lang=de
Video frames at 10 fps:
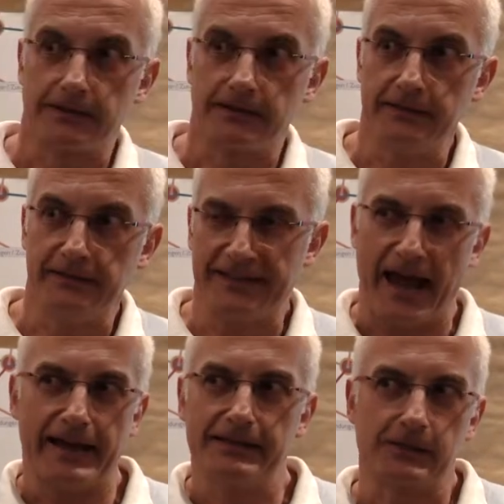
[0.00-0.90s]
das sind nicht
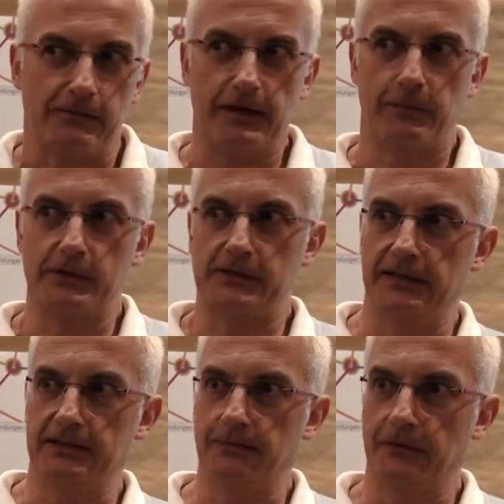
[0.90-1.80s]
ein, zwei
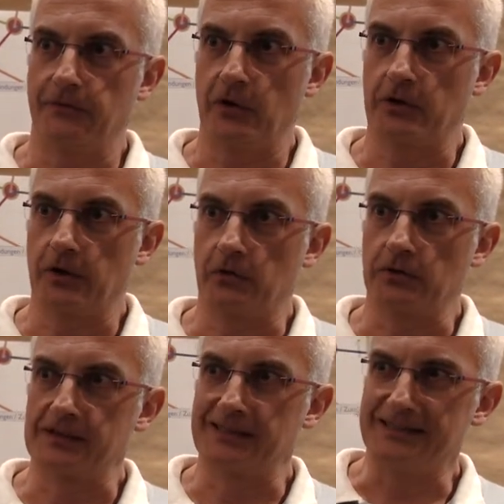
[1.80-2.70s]
Prozent der Bevölkerung,
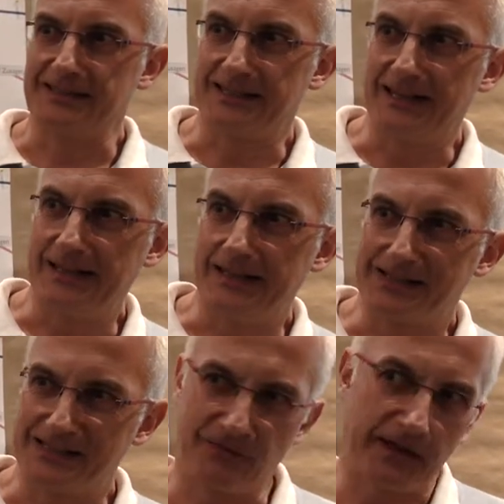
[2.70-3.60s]
das sind
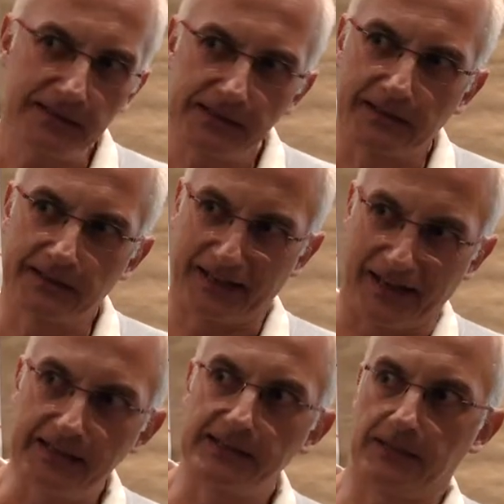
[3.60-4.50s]
10, 20,
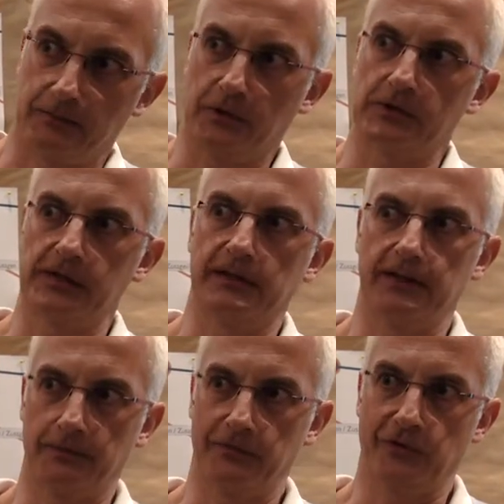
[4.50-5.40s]
30
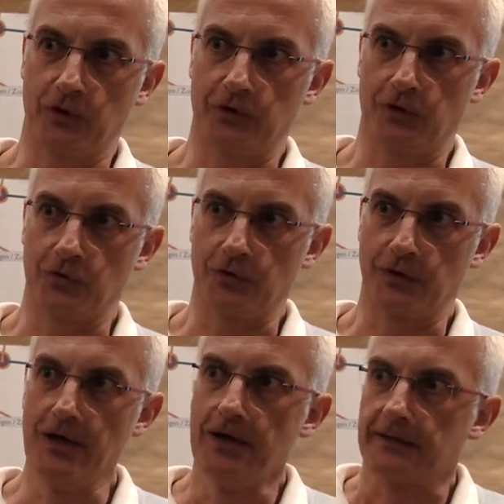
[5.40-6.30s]
Prozent der Bevölkerung.
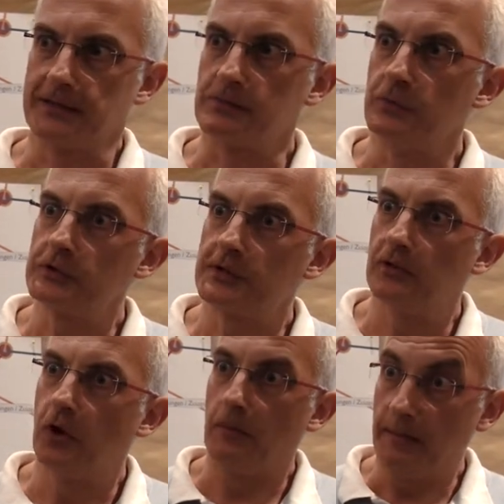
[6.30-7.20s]
Das müsste
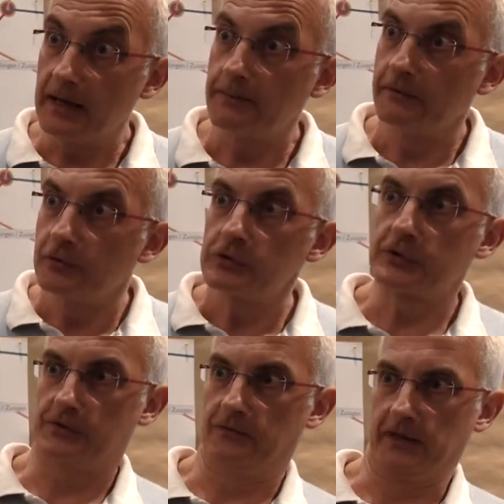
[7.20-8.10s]
noch mehr
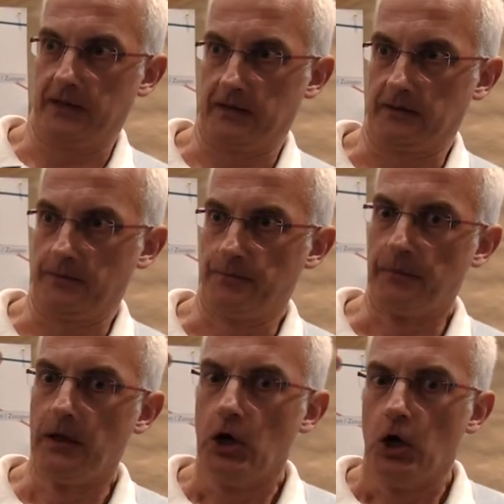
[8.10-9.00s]
bewusst werden.
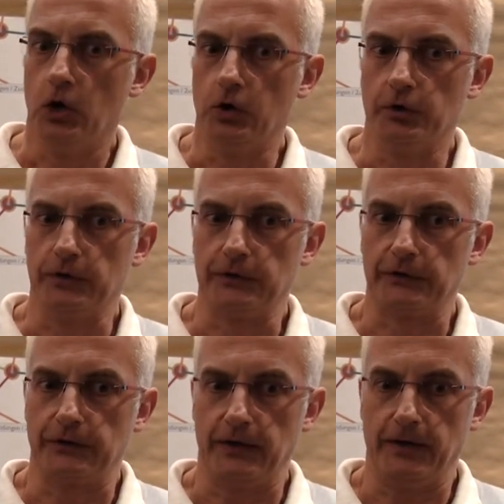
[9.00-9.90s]
Und
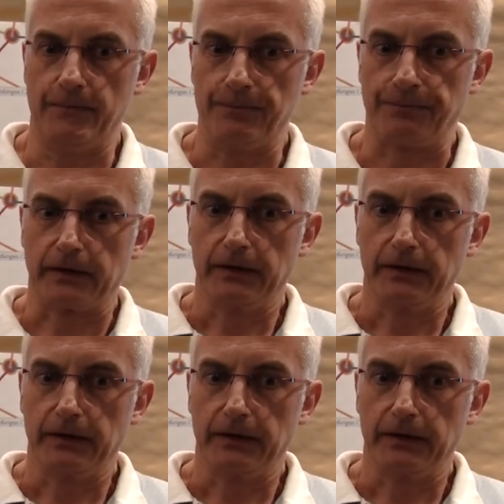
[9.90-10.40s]
ähm,